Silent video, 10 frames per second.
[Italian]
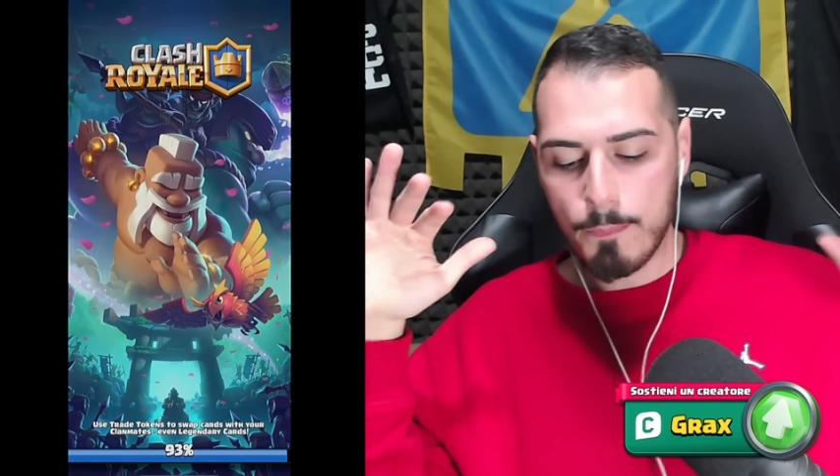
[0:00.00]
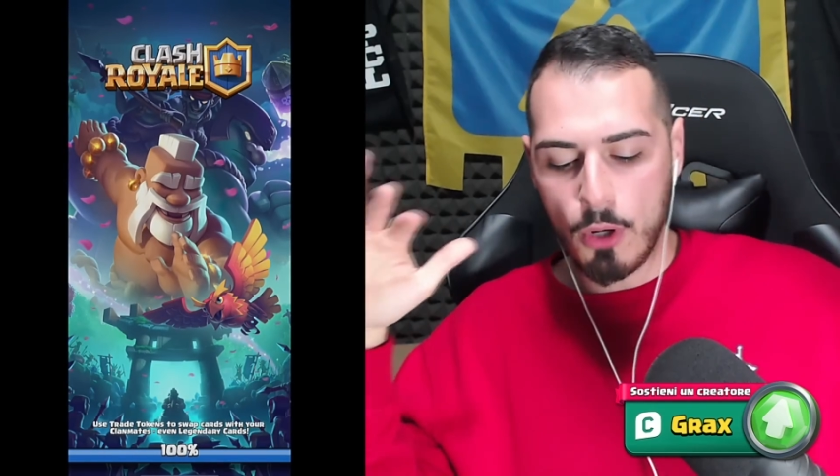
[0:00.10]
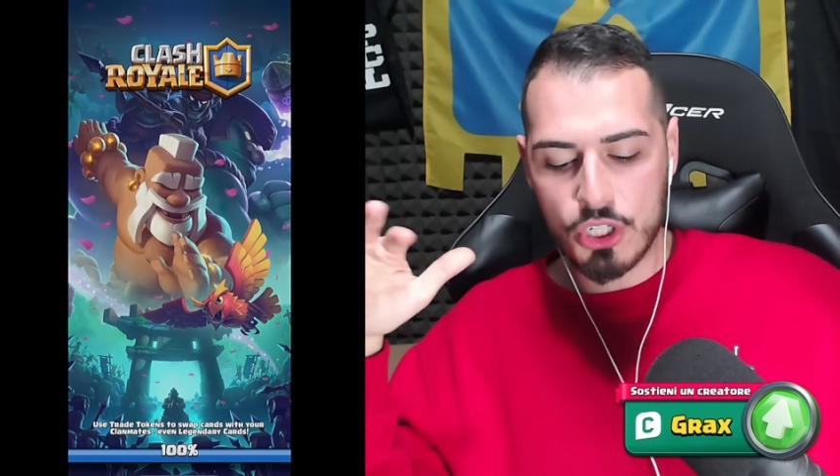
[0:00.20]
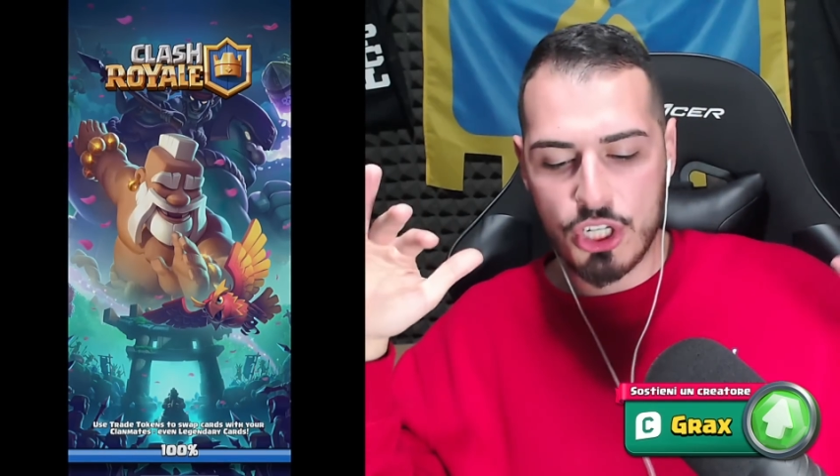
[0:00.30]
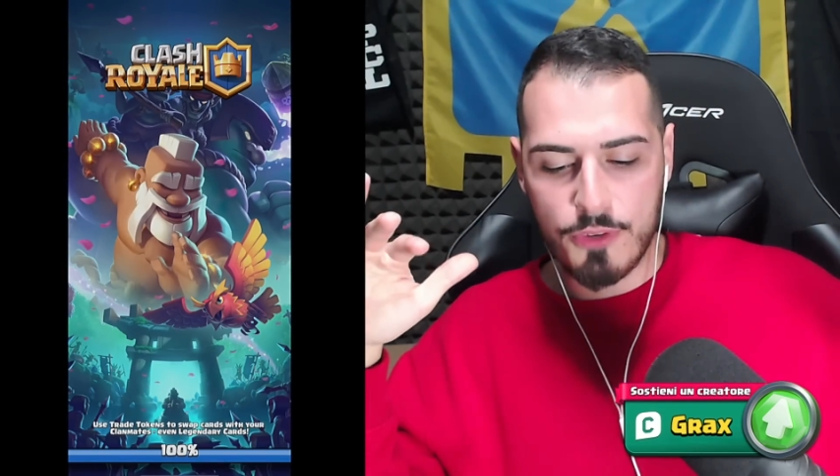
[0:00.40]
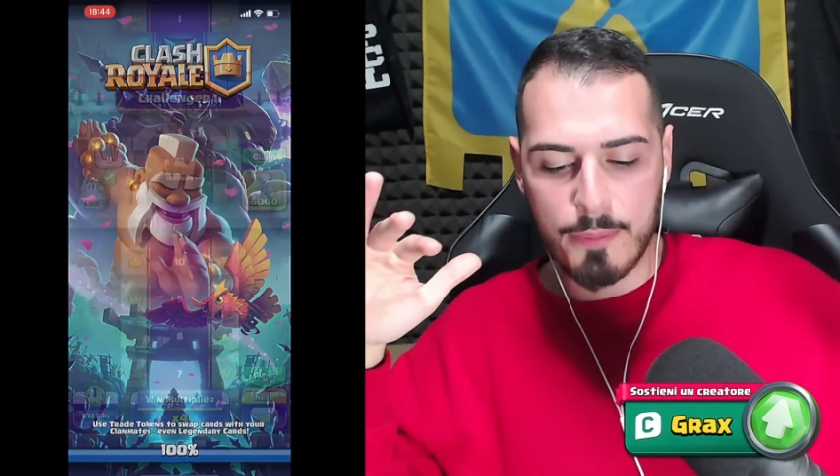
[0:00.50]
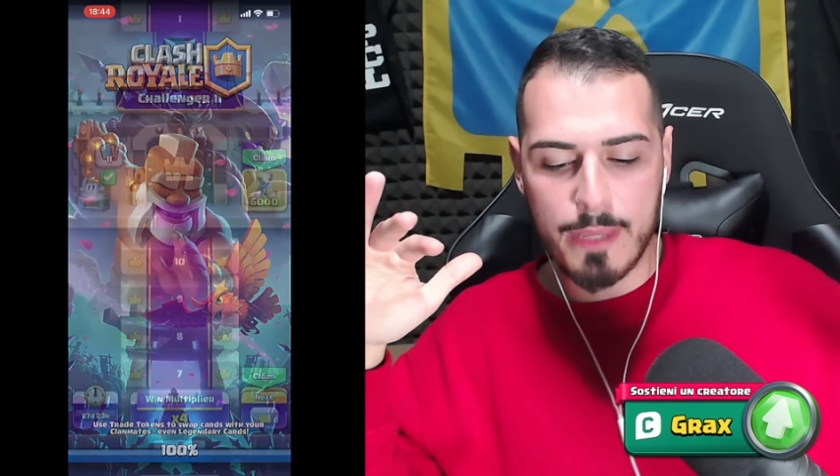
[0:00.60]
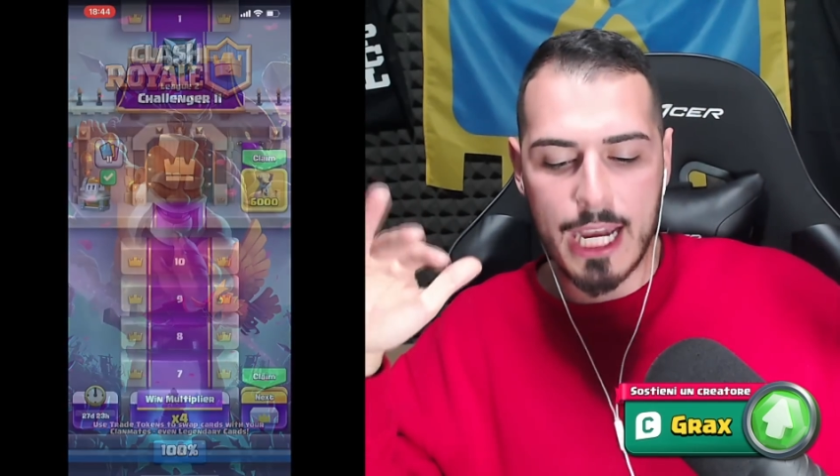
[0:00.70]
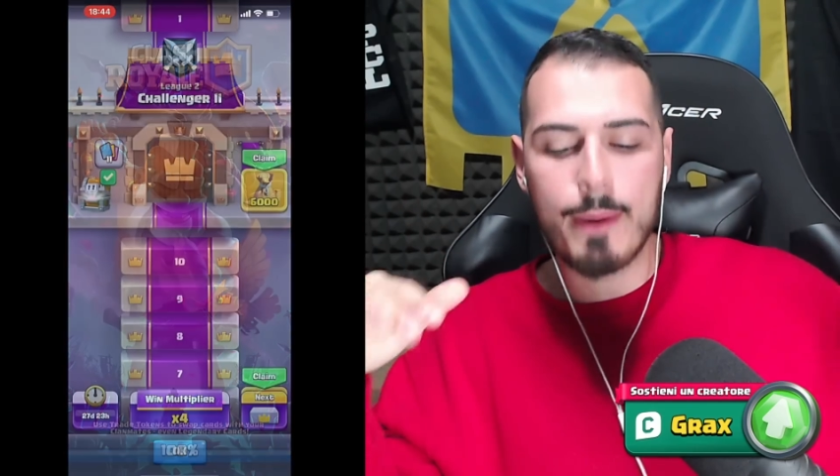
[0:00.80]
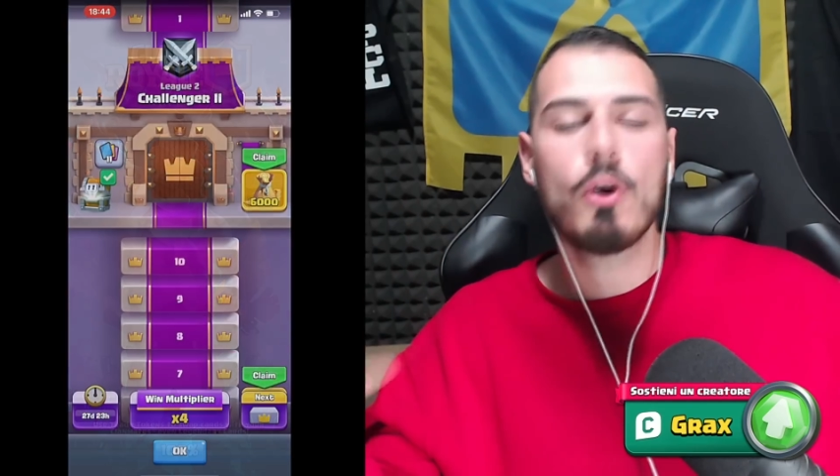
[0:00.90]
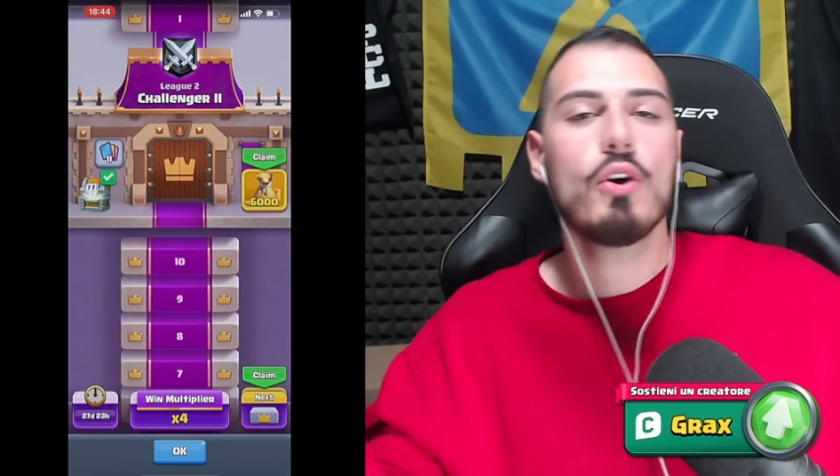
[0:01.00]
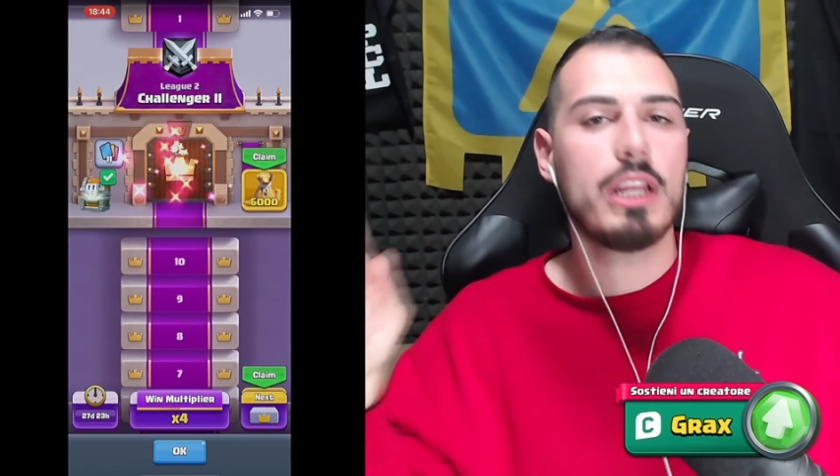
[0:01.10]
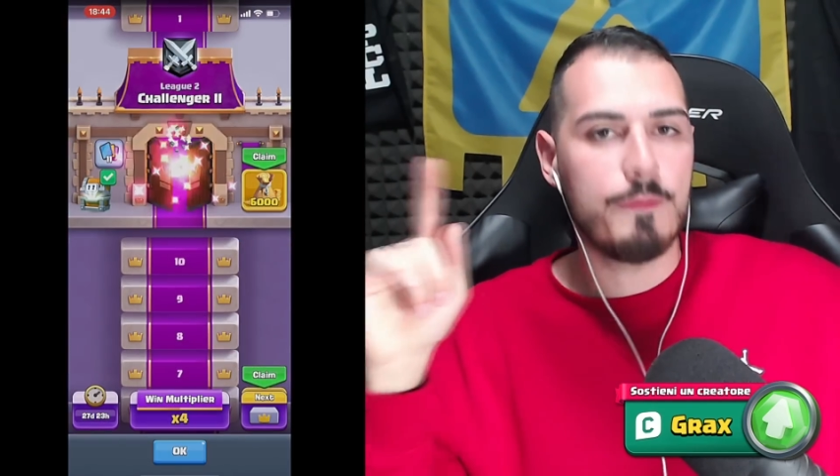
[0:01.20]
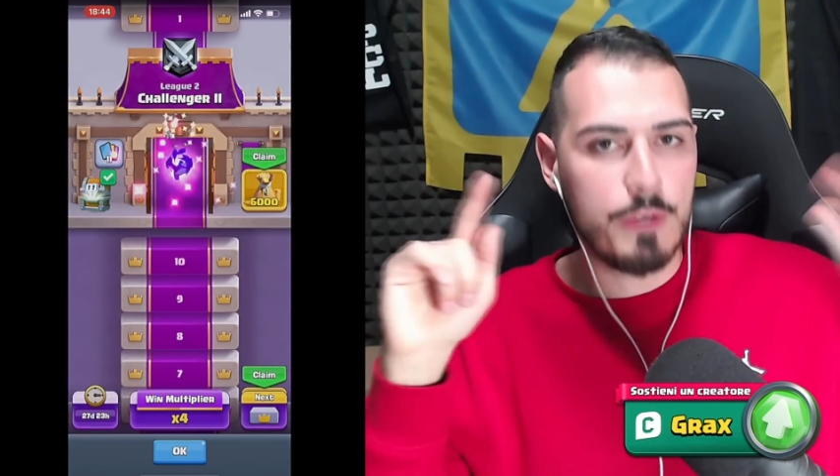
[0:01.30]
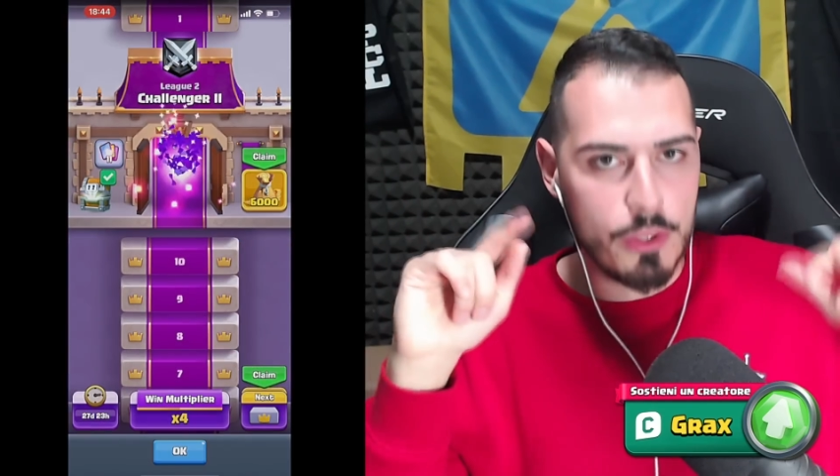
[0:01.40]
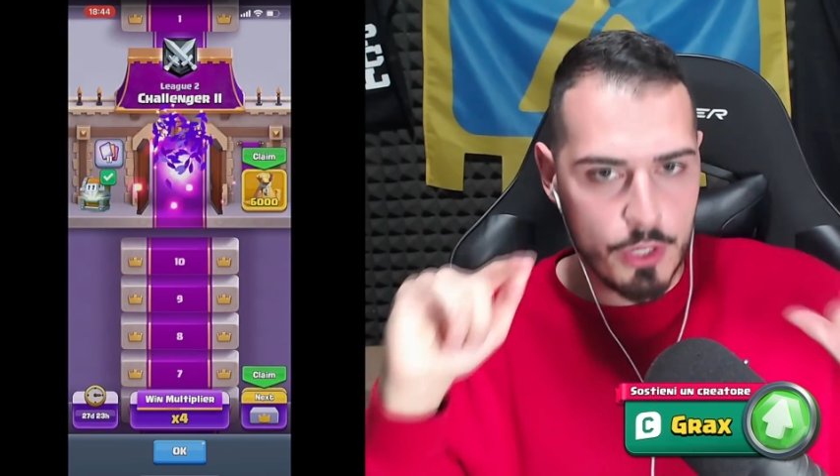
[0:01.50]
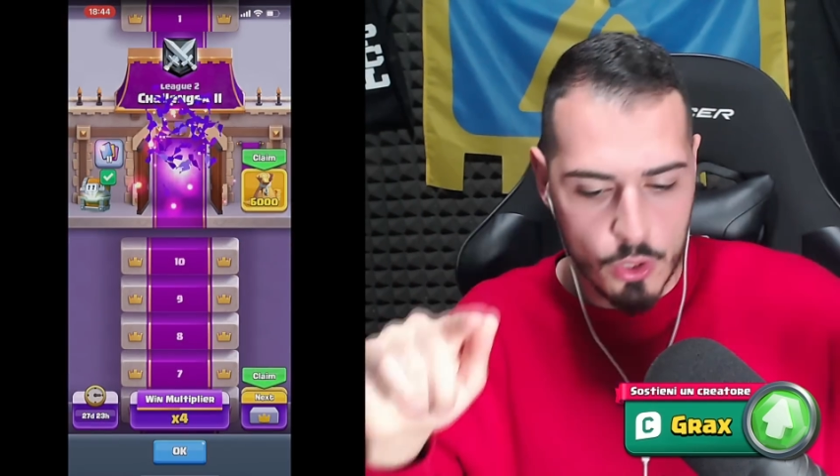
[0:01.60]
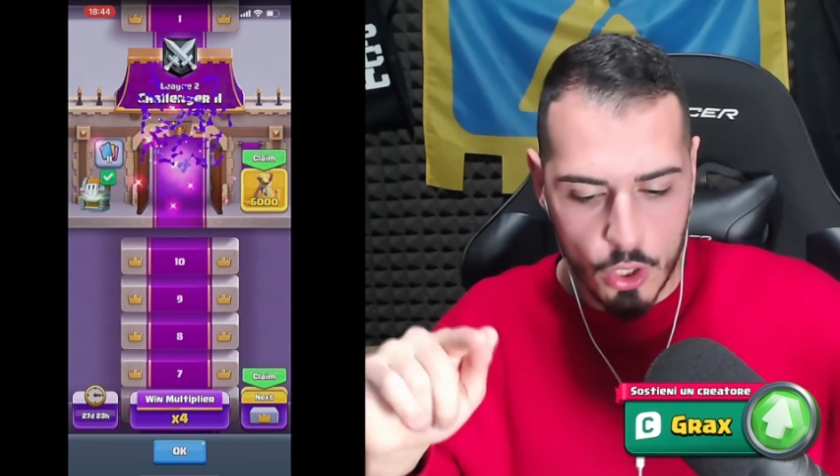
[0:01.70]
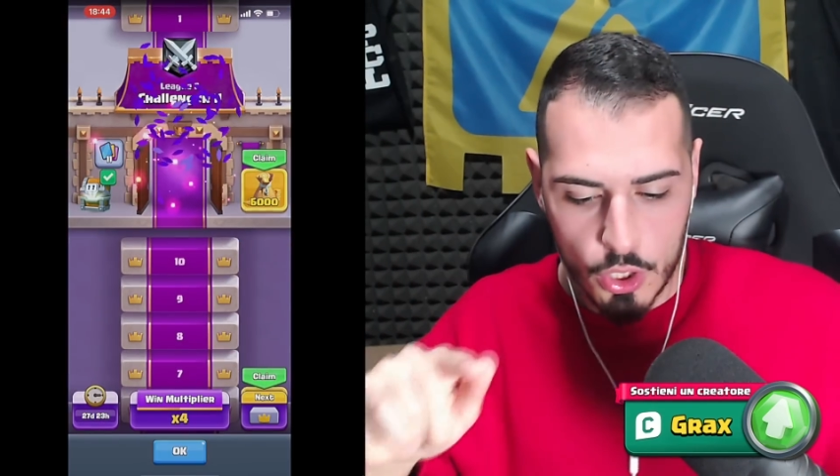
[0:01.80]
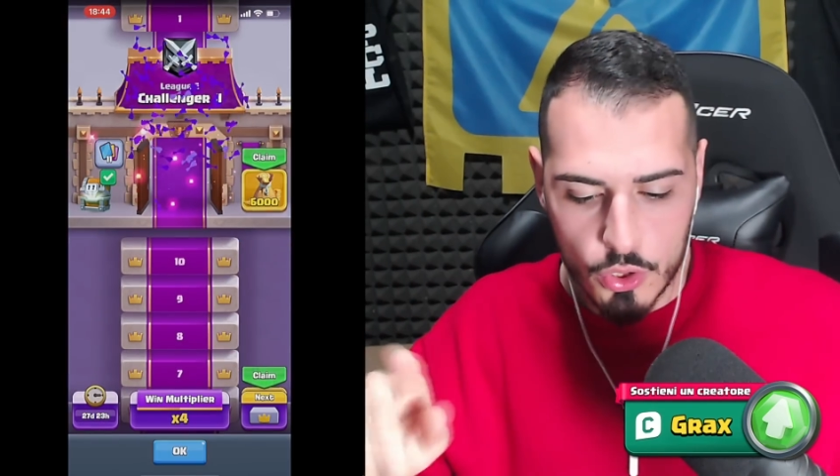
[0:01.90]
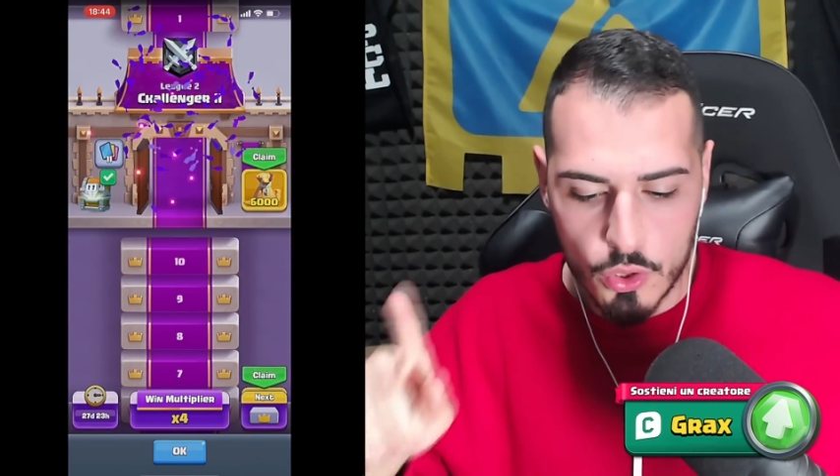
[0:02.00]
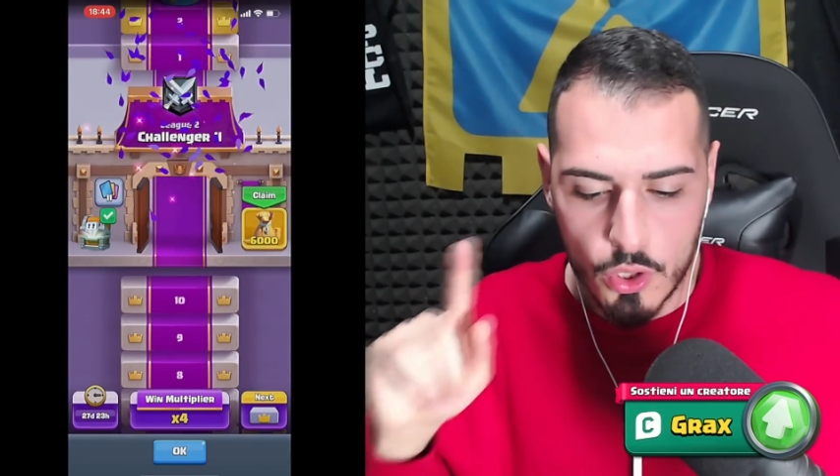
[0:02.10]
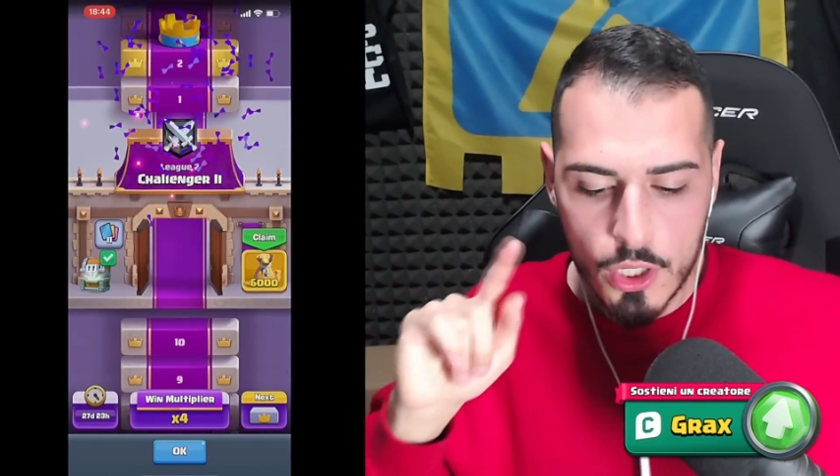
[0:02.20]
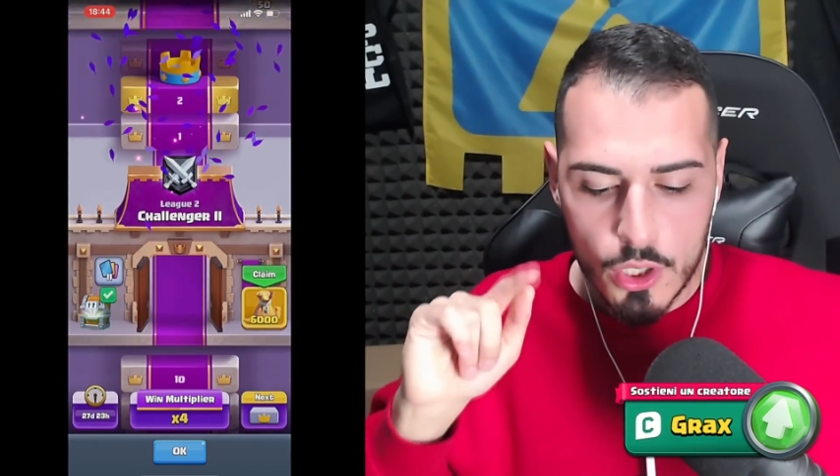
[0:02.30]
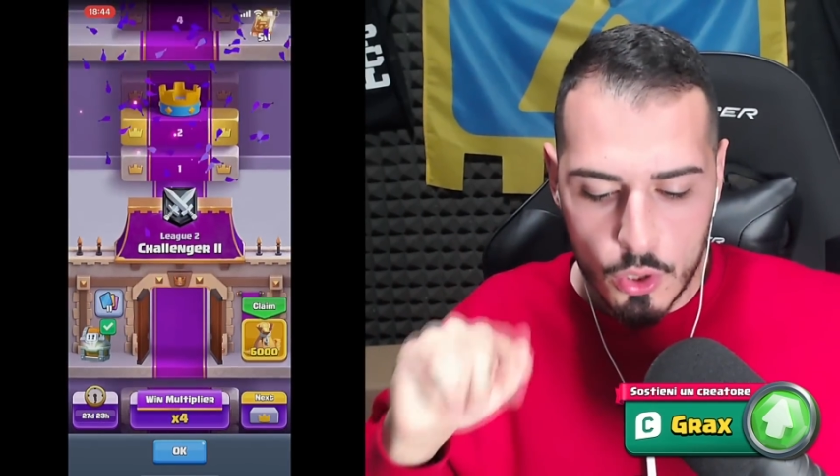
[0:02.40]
poi ci fermiamo, il video ricordo